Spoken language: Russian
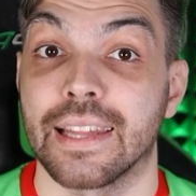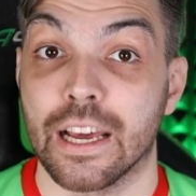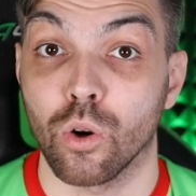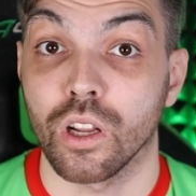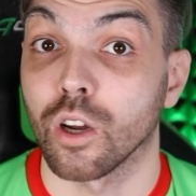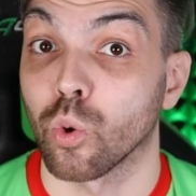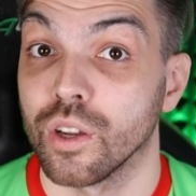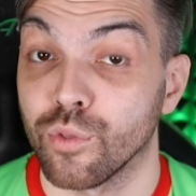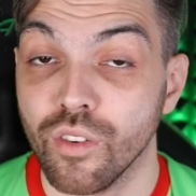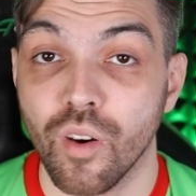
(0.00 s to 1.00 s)
На роль
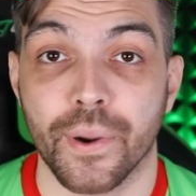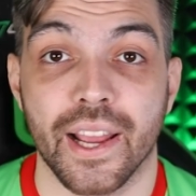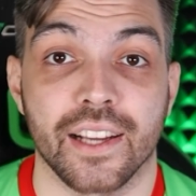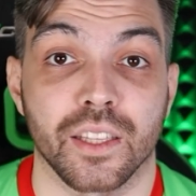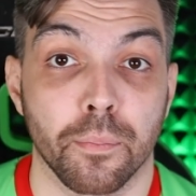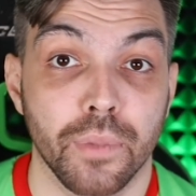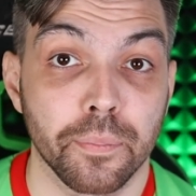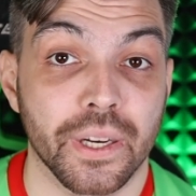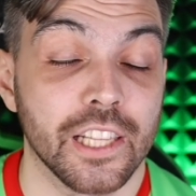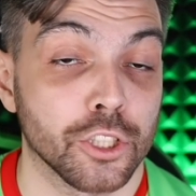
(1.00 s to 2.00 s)
рулевого проектом
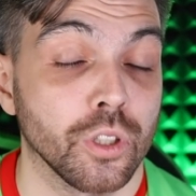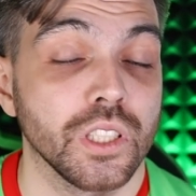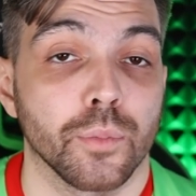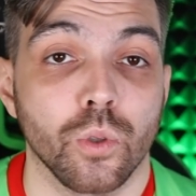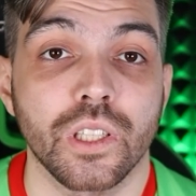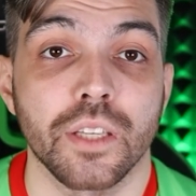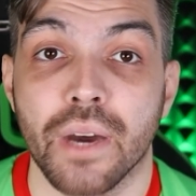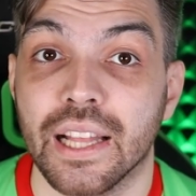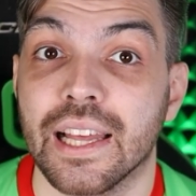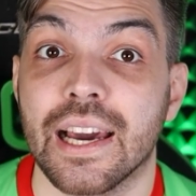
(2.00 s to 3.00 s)
был приглашен ни много ни
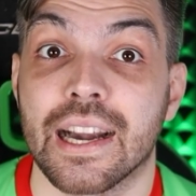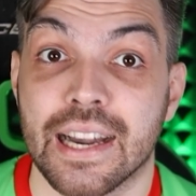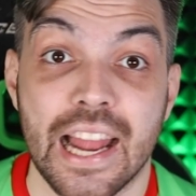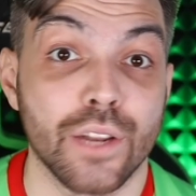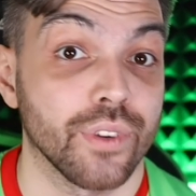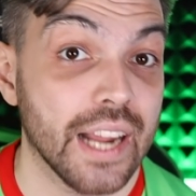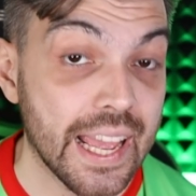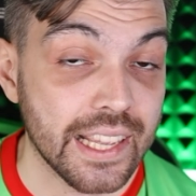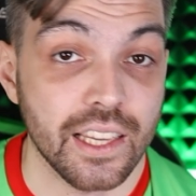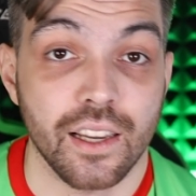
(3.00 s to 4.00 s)
мало Ральф
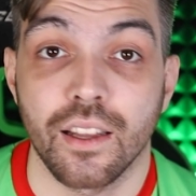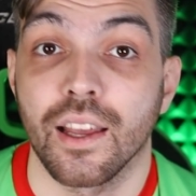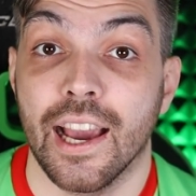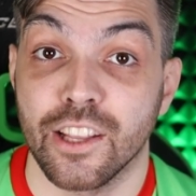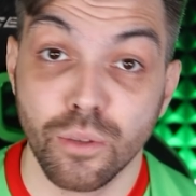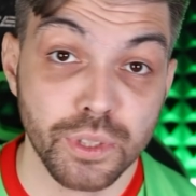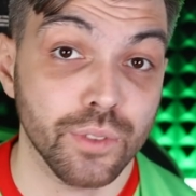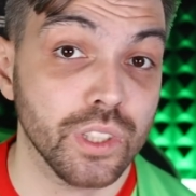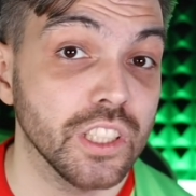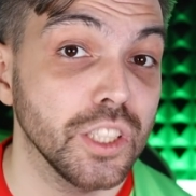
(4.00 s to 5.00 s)
Рангник. О нем
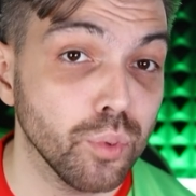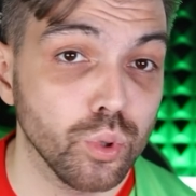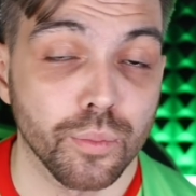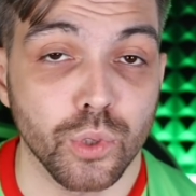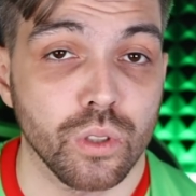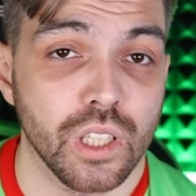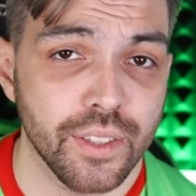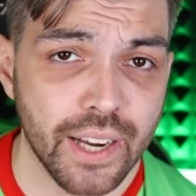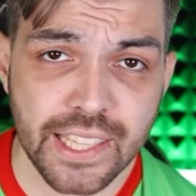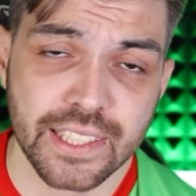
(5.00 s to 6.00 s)
сегодня не буду много
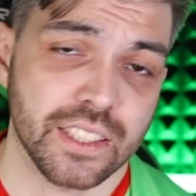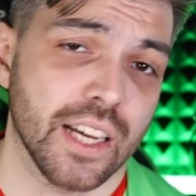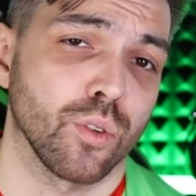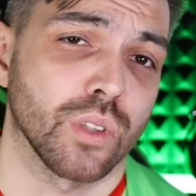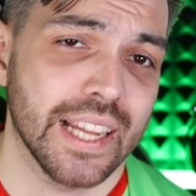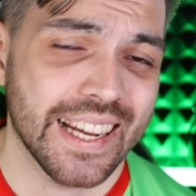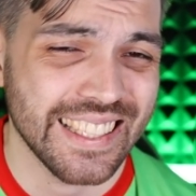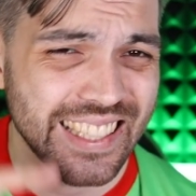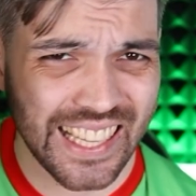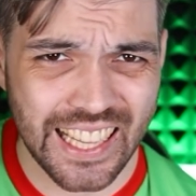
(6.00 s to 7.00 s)
говорить, оставлю а
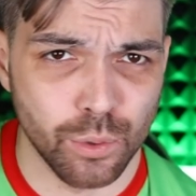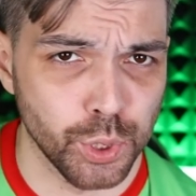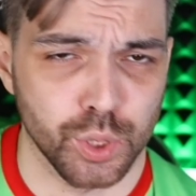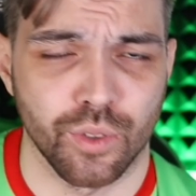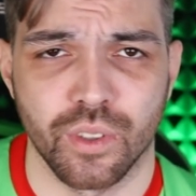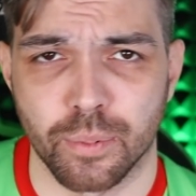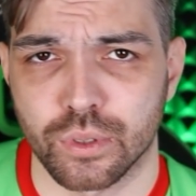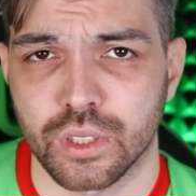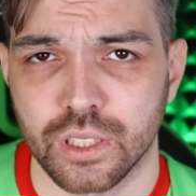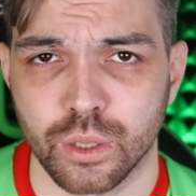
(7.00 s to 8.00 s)
для следующего
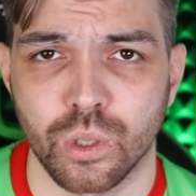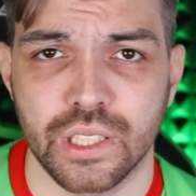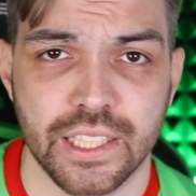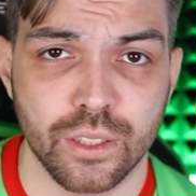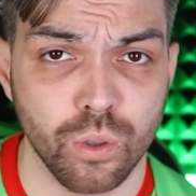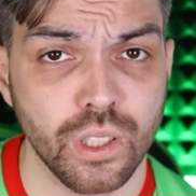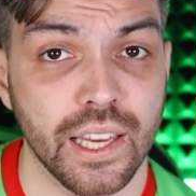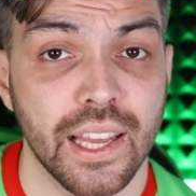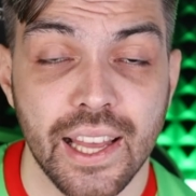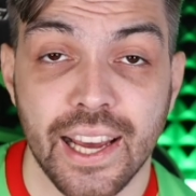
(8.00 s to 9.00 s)
выпуска сезона
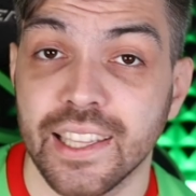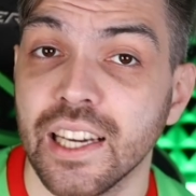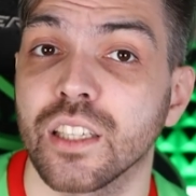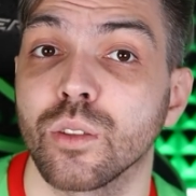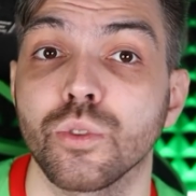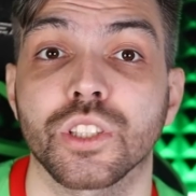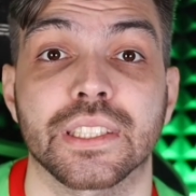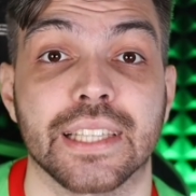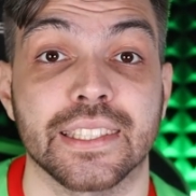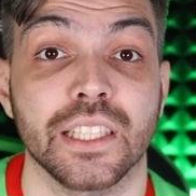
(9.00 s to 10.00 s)
итоги, однако
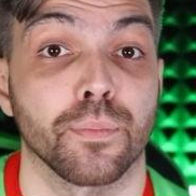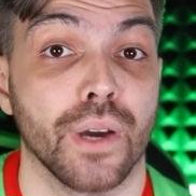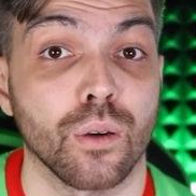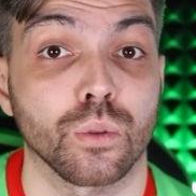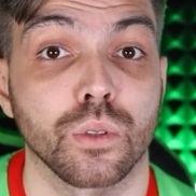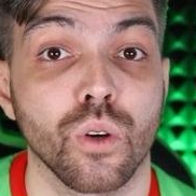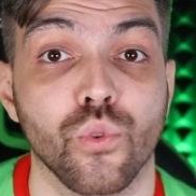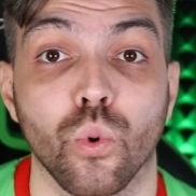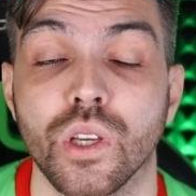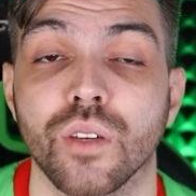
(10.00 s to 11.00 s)
нужно сказать пару
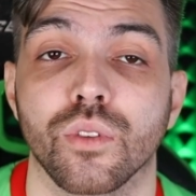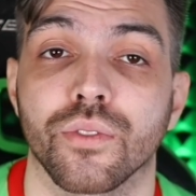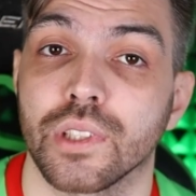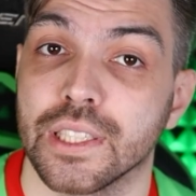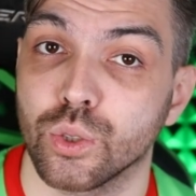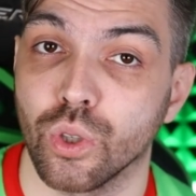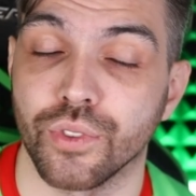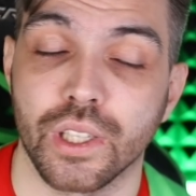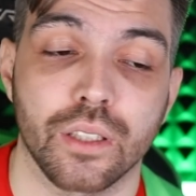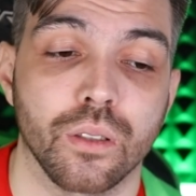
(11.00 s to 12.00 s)
слов о его
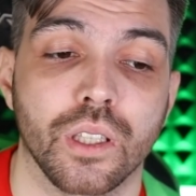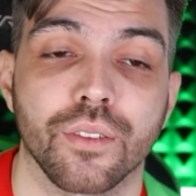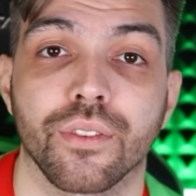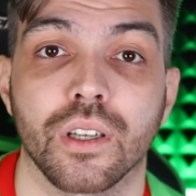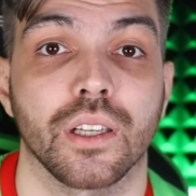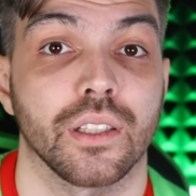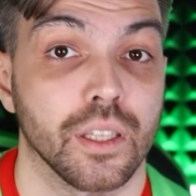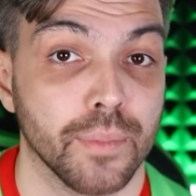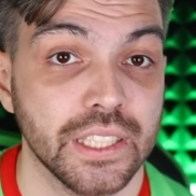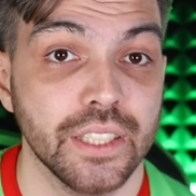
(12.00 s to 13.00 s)
философии, которая в
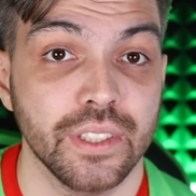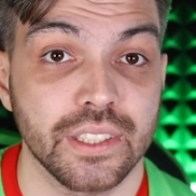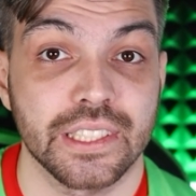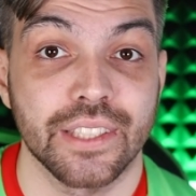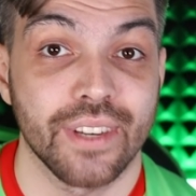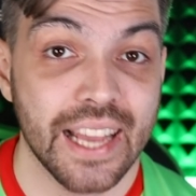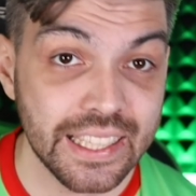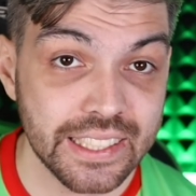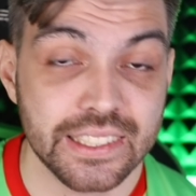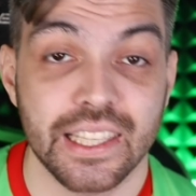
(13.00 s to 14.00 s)
«Локомотиве»
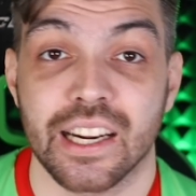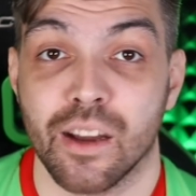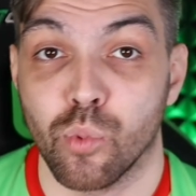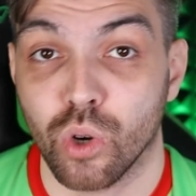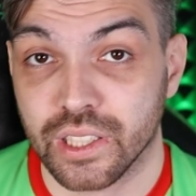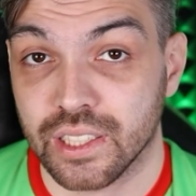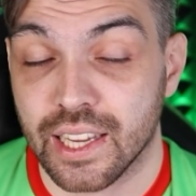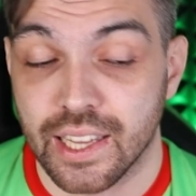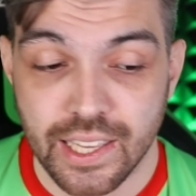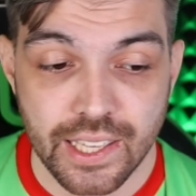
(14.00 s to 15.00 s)
заявлялась,
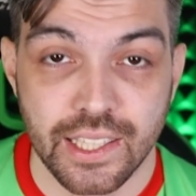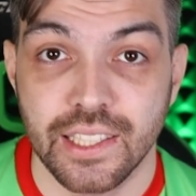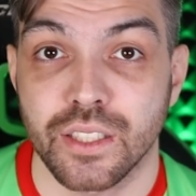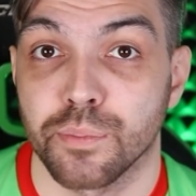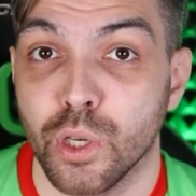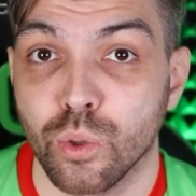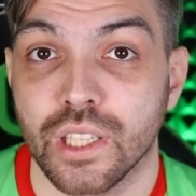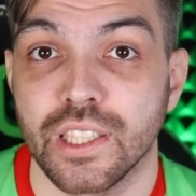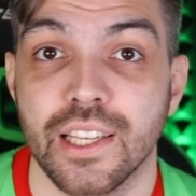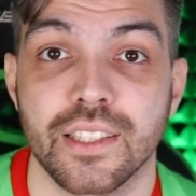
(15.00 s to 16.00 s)
работала и, смею
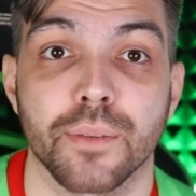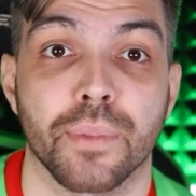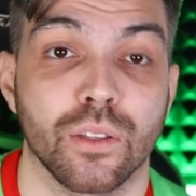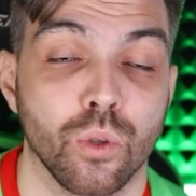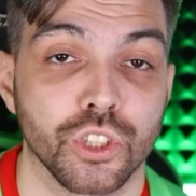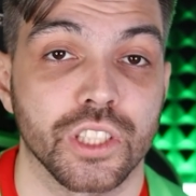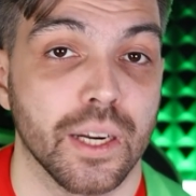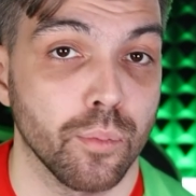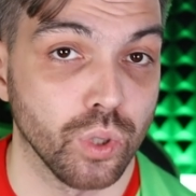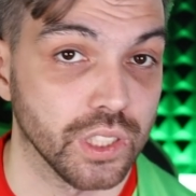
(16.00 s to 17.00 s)
надеяться, продолжит
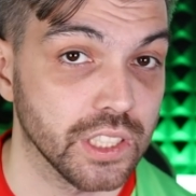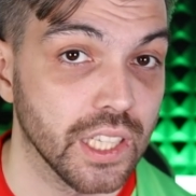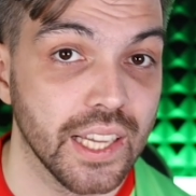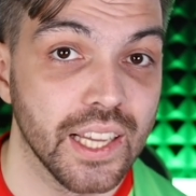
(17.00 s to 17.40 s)
работать.